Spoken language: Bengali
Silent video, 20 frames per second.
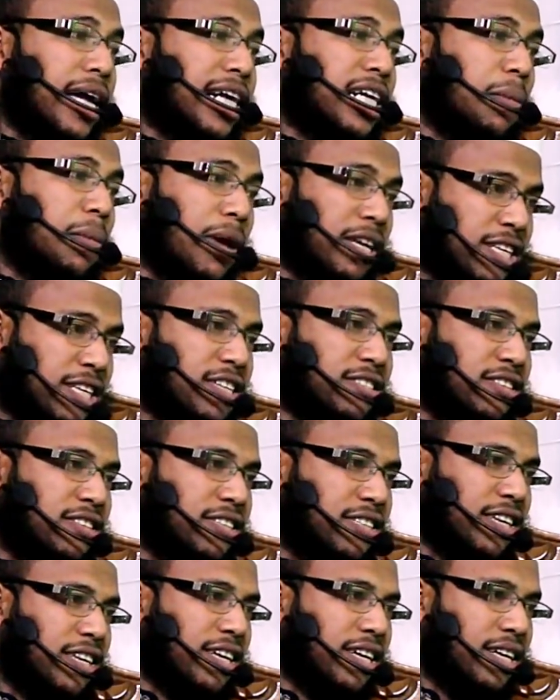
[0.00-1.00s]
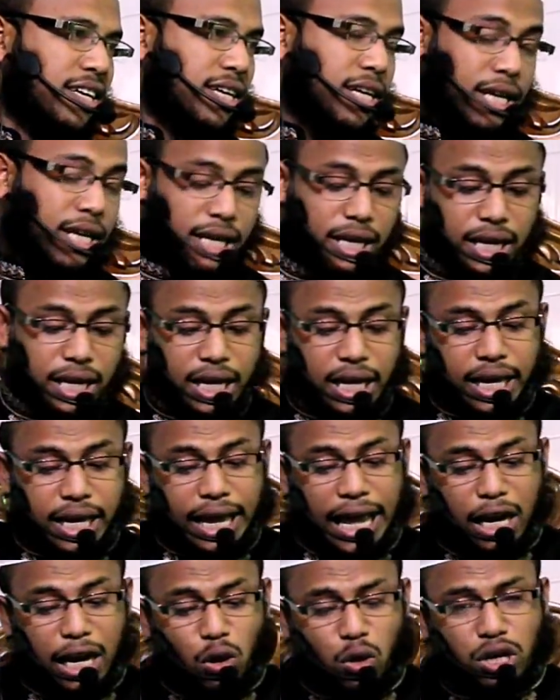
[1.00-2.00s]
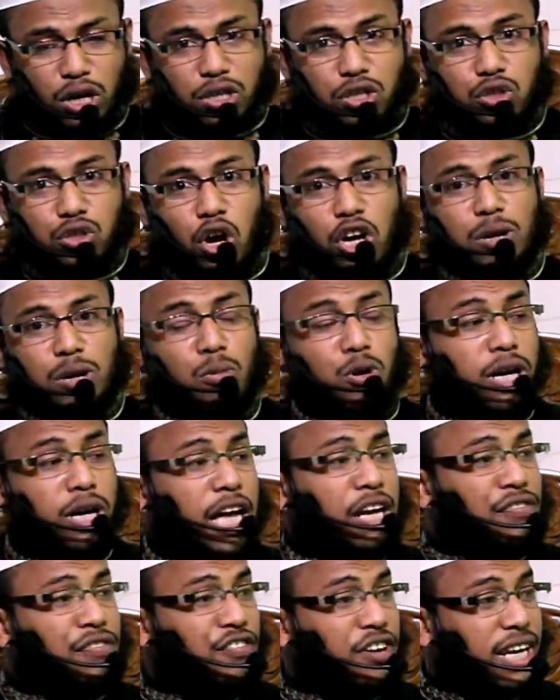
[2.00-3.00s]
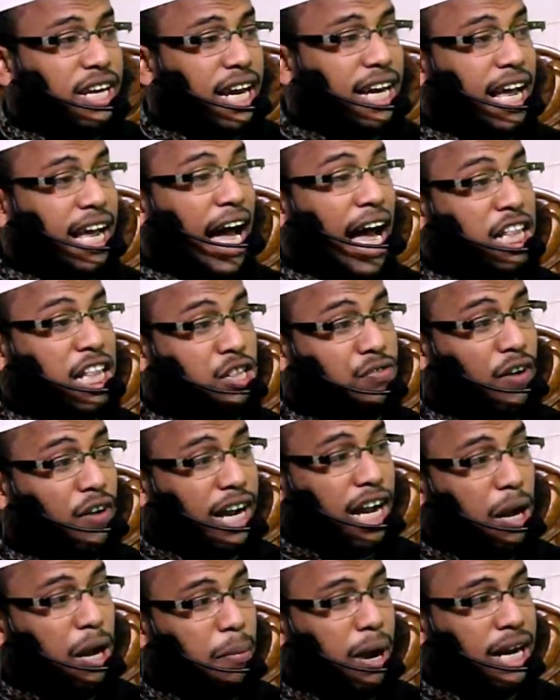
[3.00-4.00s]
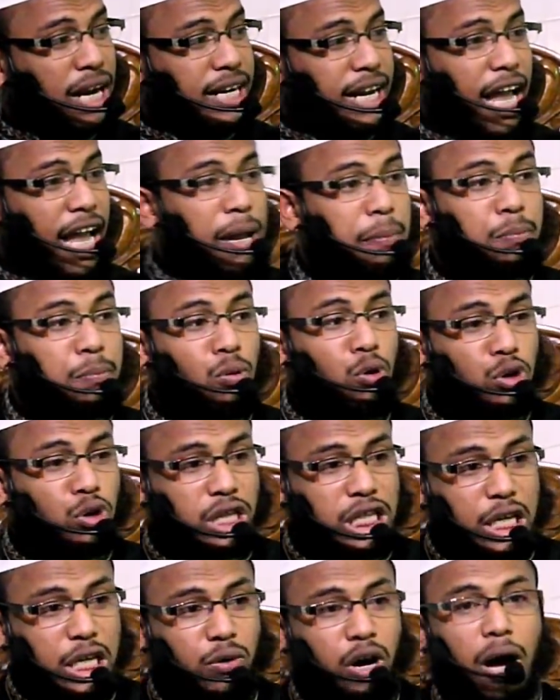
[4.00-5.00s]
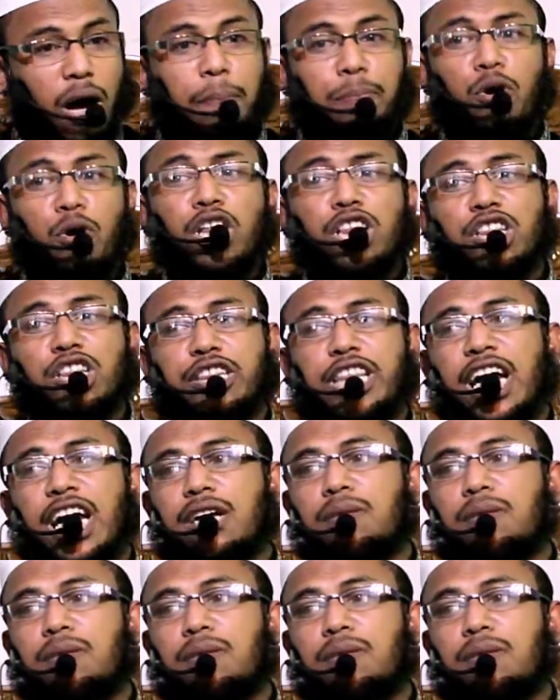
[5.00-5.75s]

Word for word: একটা মেসেজ দিছে এখন সর্বনারী ফিরের হাত ফাঁকা মার্কায় ভোট দেওয়া প্রত্যেক